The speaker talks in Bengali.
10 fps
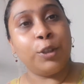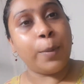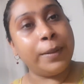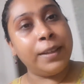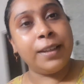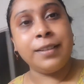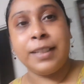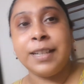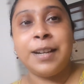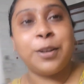তো আমাদের
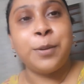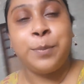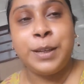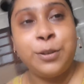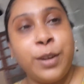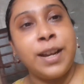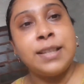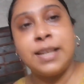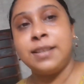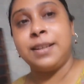ডিনার কমপ্লিট হয়ে
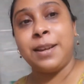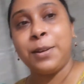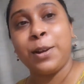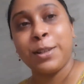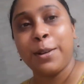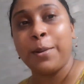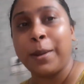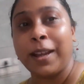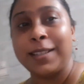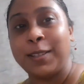গেছে আর চিকেন কষাও
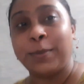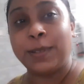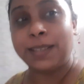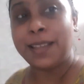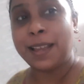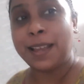হয়ে গেছে তোমাদের